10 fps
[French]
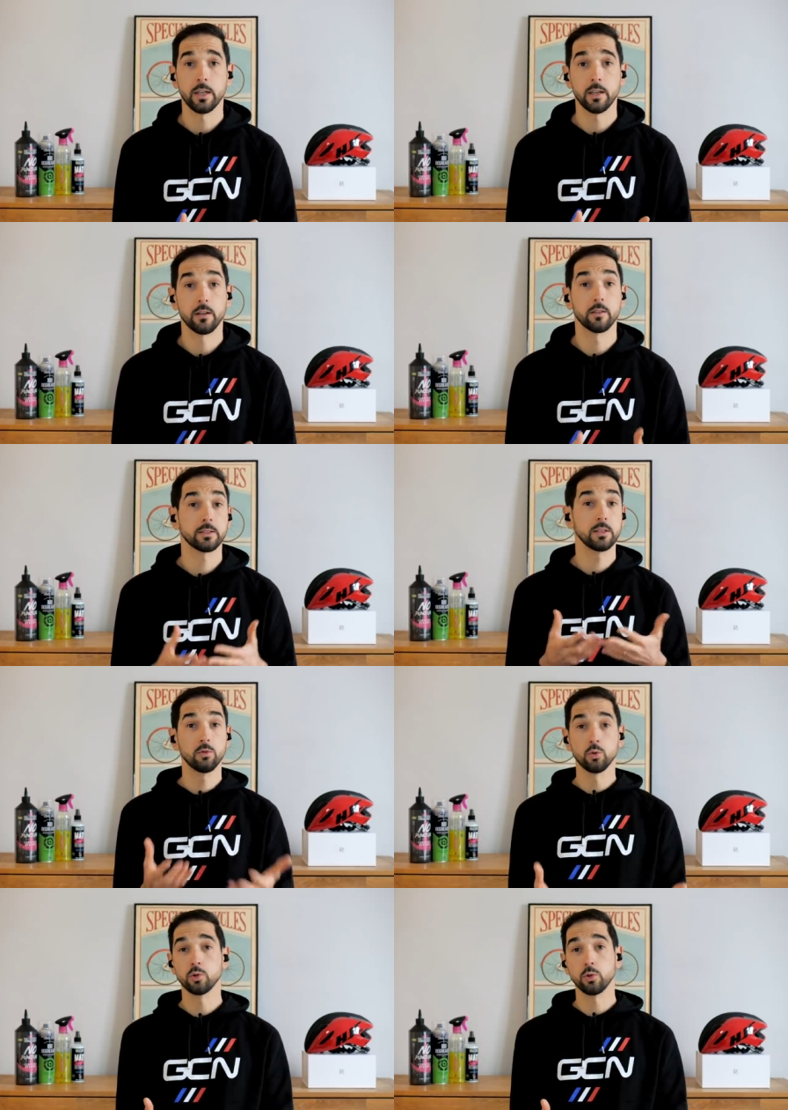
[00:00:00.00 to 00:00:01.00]
Et euh, c'est
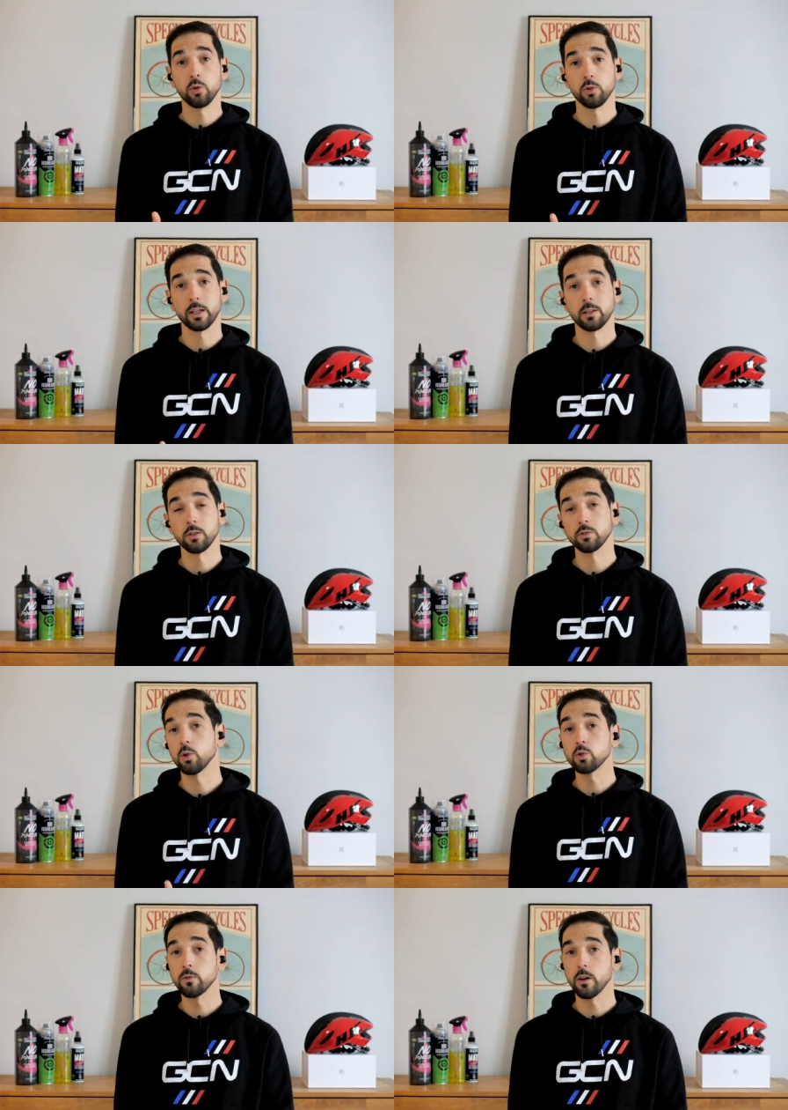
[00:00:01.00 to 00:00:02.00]
une notion qu'on a tendance
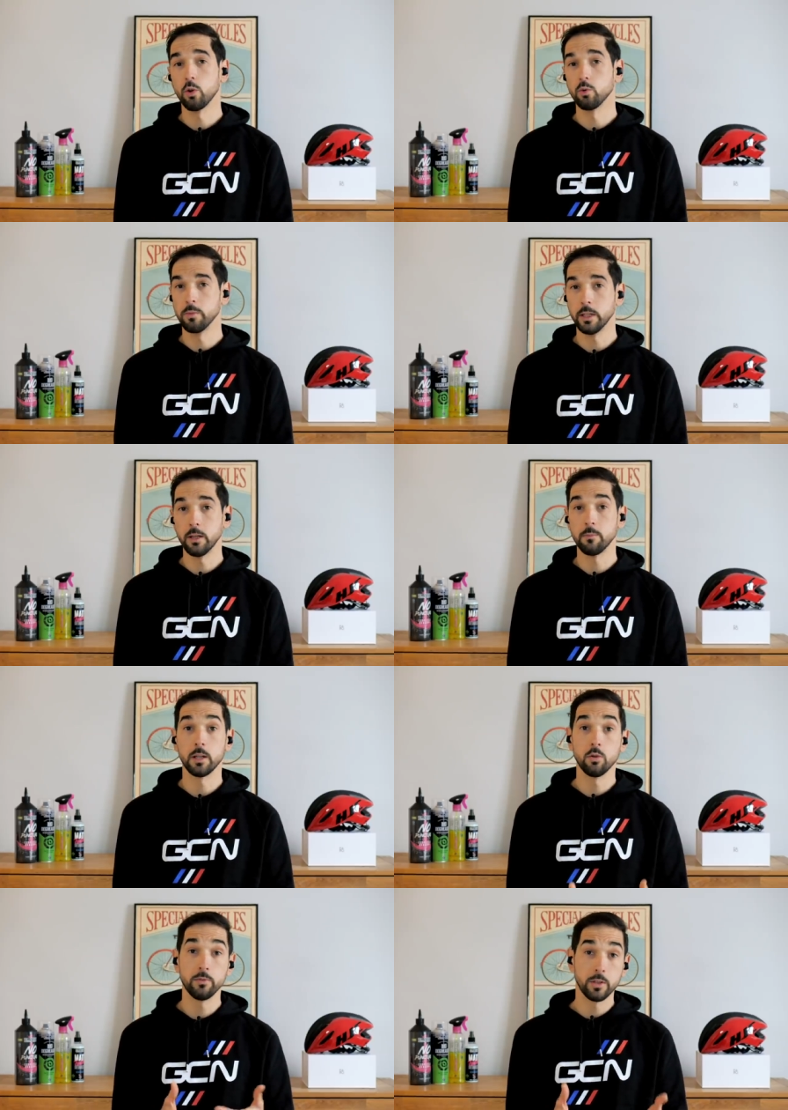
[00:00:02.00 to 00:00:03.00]
trop souvent à oublier,
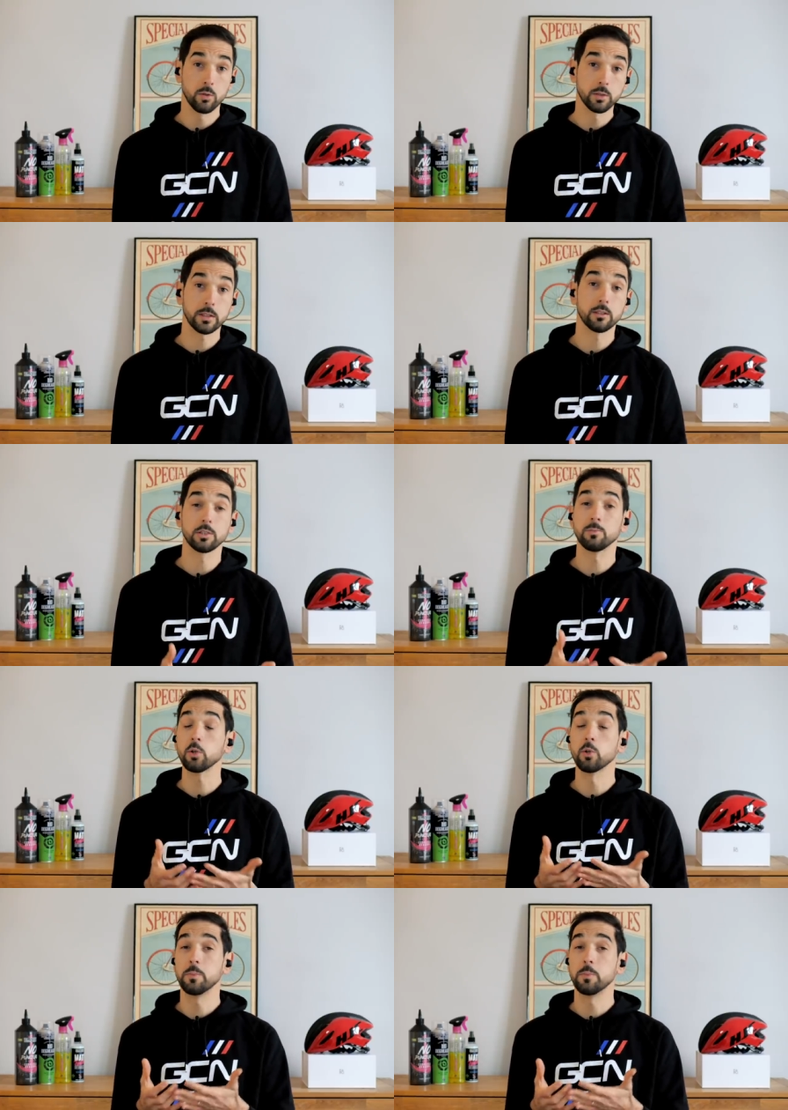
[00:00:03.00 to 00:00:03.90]
mais le vélo, c'est un sport de